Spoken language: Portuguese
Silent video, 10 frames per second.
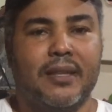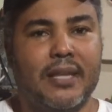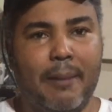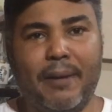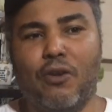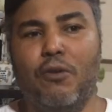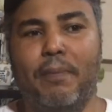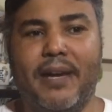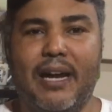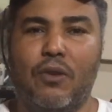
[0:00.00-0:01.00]
Dá para
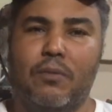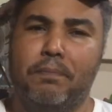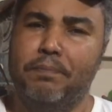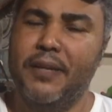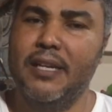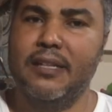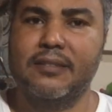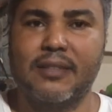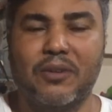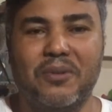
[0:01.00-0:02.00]
acompanhar com
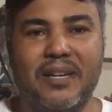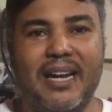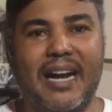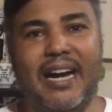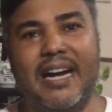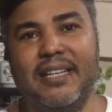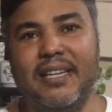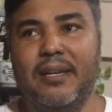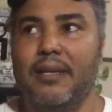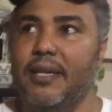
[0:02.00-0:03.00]
pizza, com
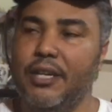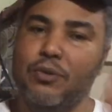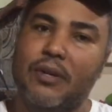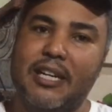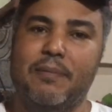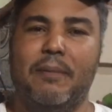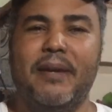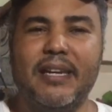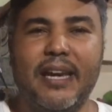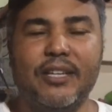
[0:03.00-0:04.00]
carne e num clima
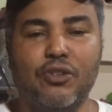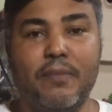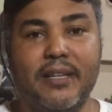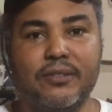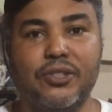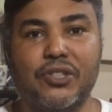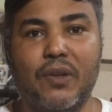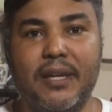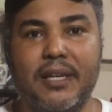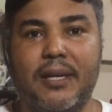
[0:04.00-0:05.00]
bem quente como é esse que eu
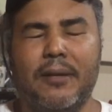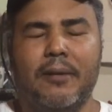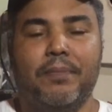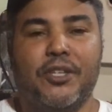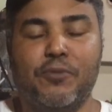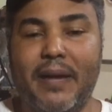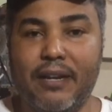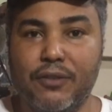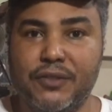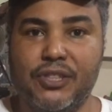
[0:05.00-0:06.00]
estou aqui.
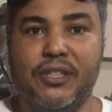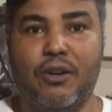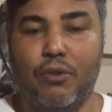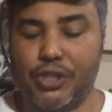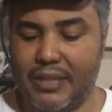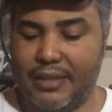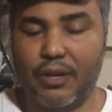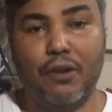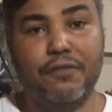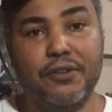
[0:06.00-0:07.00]
Espero que vocês tenham
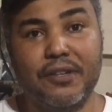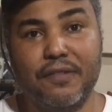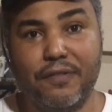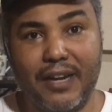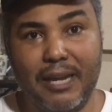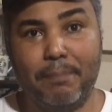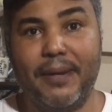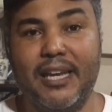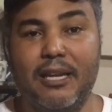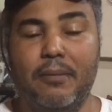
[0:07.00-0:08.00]
gostado. É um vinho que vale a
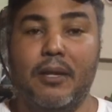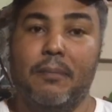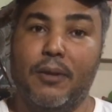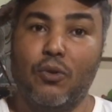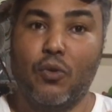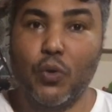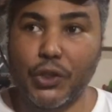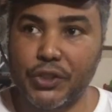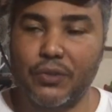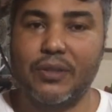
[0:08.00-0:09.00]
pena pelo
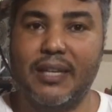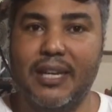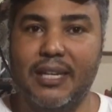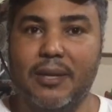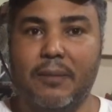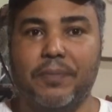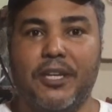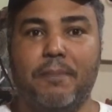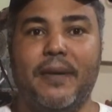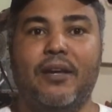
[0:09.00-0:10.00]
custo dele
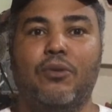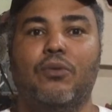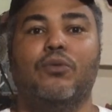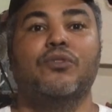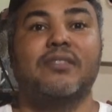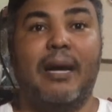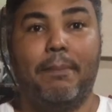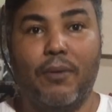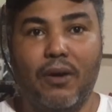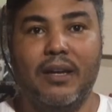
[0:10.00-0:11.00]
e pelo
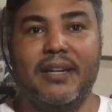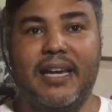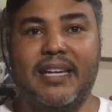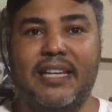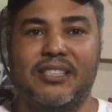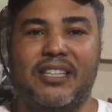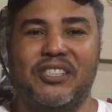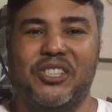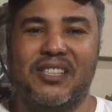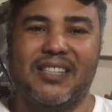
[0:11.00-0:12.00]
sabor, né, que a
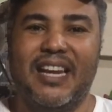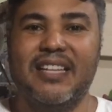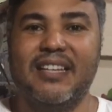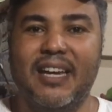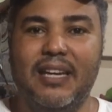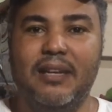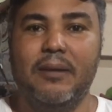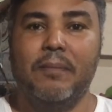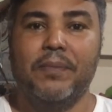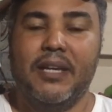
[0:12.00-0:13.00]
gente tem dele.
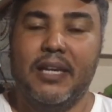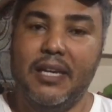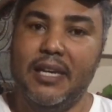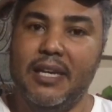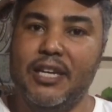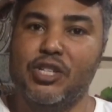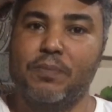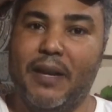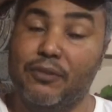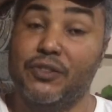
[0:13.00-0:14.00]
E
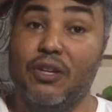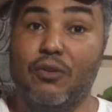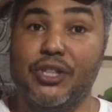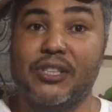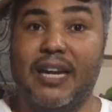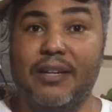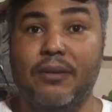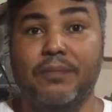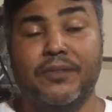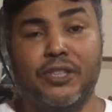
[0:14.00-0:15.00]
espero que vocês tenham
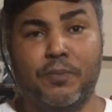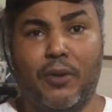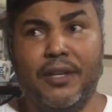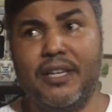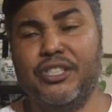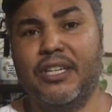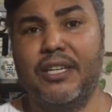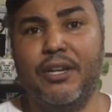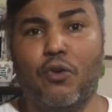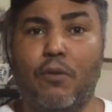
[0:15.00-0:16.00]
gostado. Vocês podem
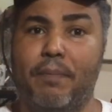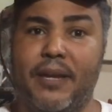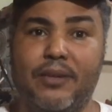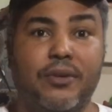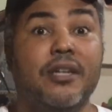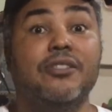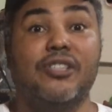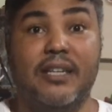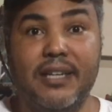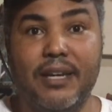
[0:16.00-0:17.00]
adquirir, eu comprei no Rio de
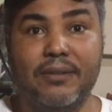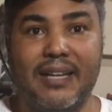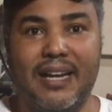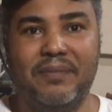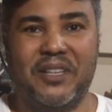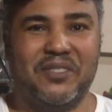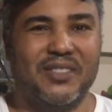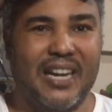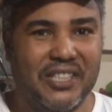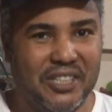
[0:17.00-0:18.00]
Janeiro, tá? Na
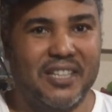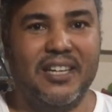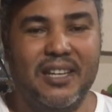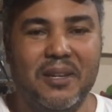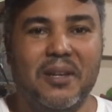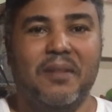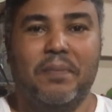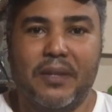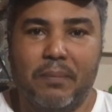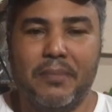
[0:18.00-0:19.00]
cidade aqui
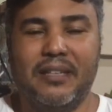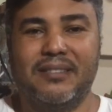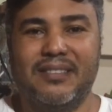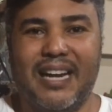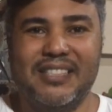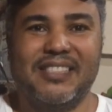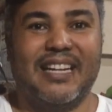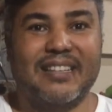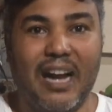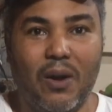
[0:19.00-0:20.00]
minha cidade
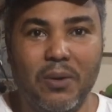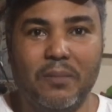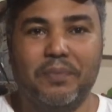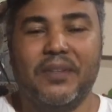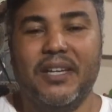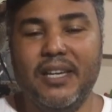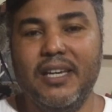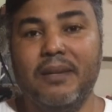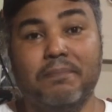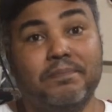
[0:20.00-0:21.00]
natal.
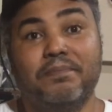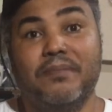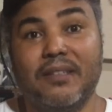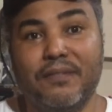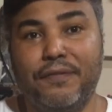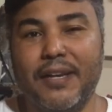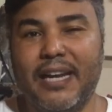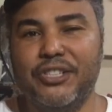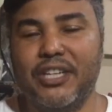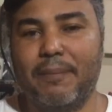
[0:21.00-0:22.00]
E
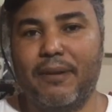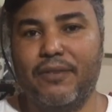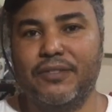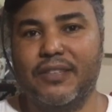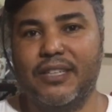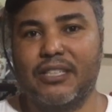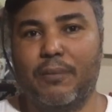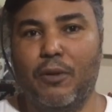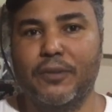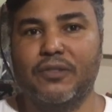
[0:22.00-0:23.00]
fica a dica para vocês,
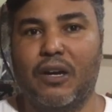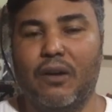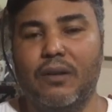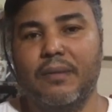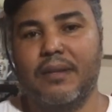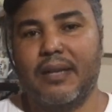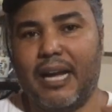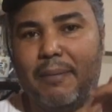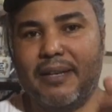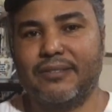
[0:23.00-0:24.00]
tá bom, pessoal?
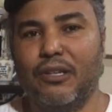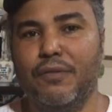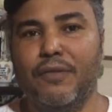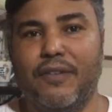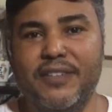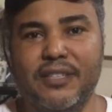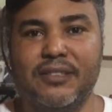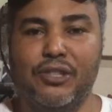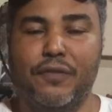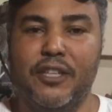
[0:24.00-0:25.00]
Abração, viva a vida,
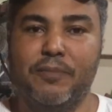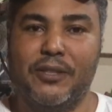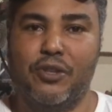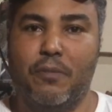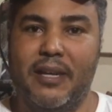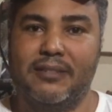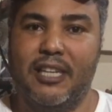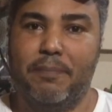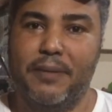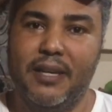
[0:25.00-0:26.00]
seja feliz, pratique o bem
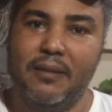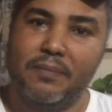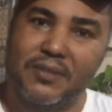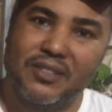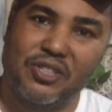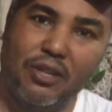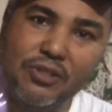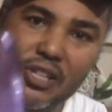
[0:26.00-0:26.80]
sempre. Tchau,